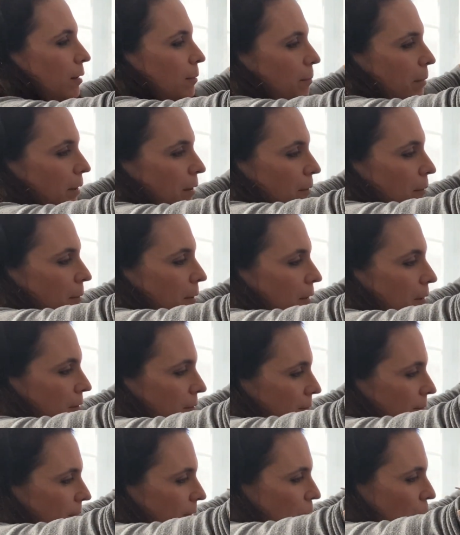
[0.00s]
pero
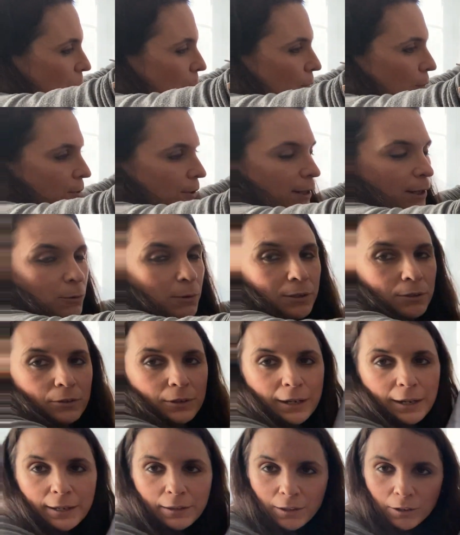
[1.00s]
bueno, supongo que cuando
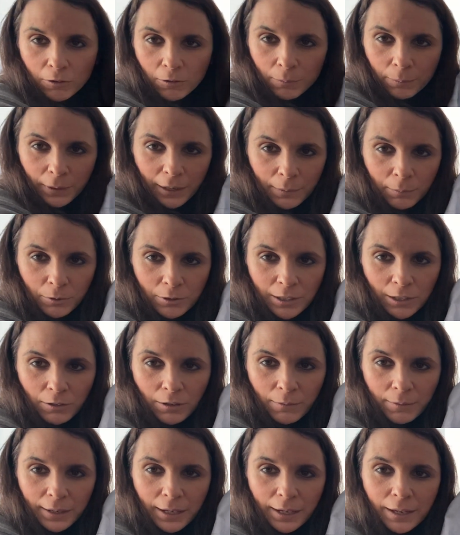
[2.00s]
la ha ido a comprar pues ya no
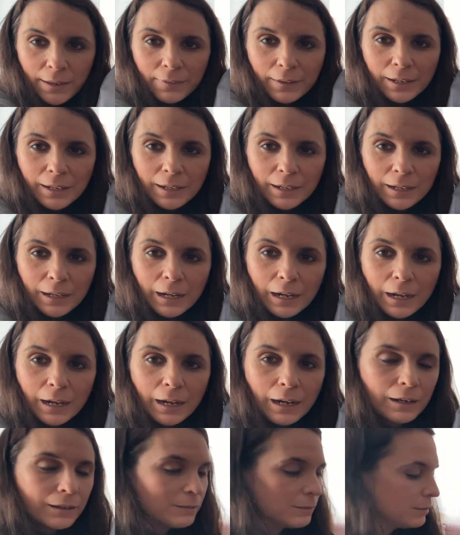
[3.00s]
había de
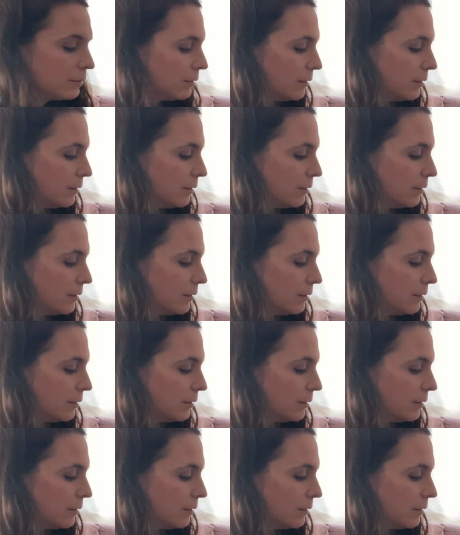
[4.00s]
la